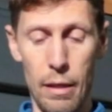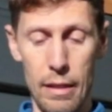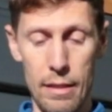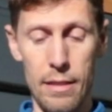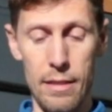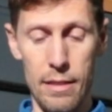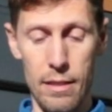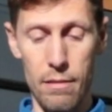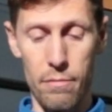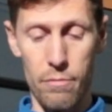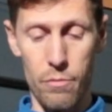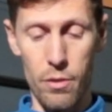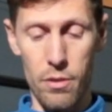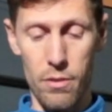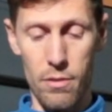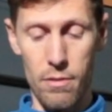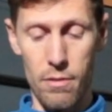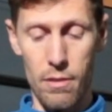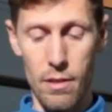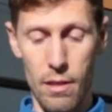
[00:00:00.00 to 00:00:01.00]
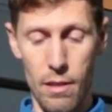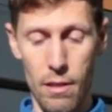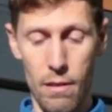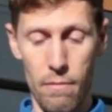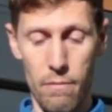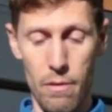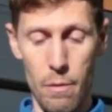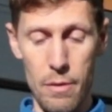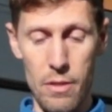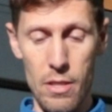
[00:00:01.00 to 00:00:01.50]
Platte hier wird,
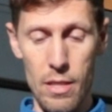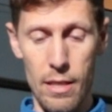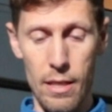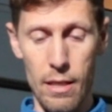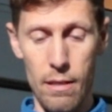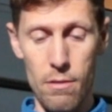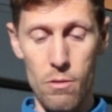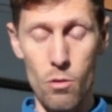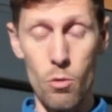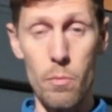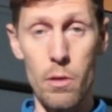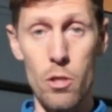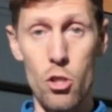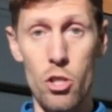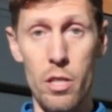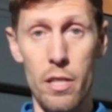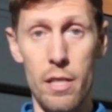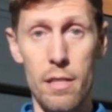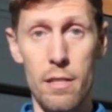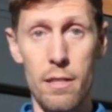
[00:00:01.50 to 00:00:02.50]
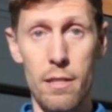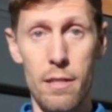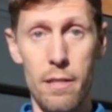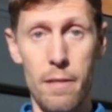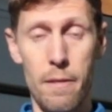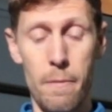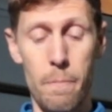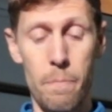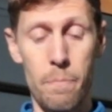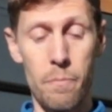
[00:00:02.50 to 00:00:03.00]
wenn man es nicht ganz dumm anstellt,
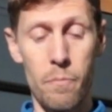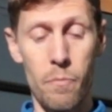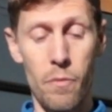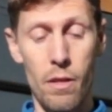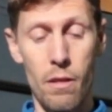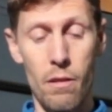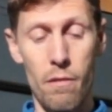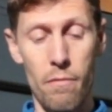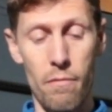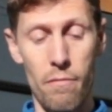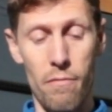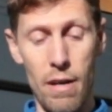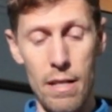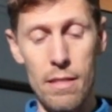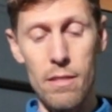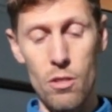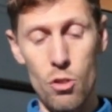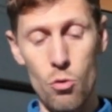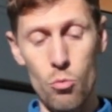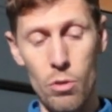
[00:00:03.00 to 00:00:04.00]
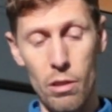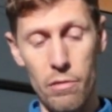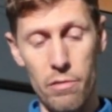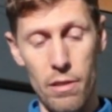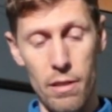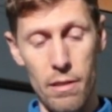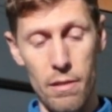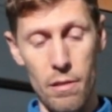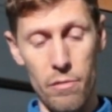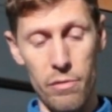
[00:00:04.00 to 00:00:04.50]
wahnsinnig gut auf
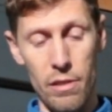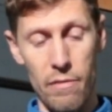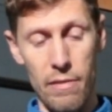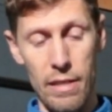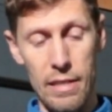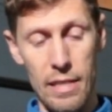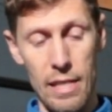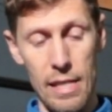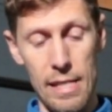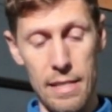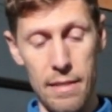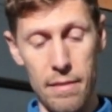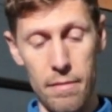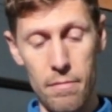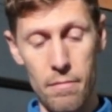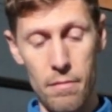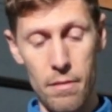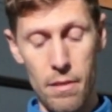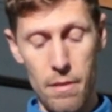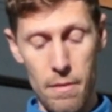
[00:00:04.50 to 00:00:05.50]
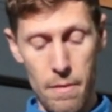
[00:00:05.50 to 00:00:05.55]
einer, auf einer Wand halten.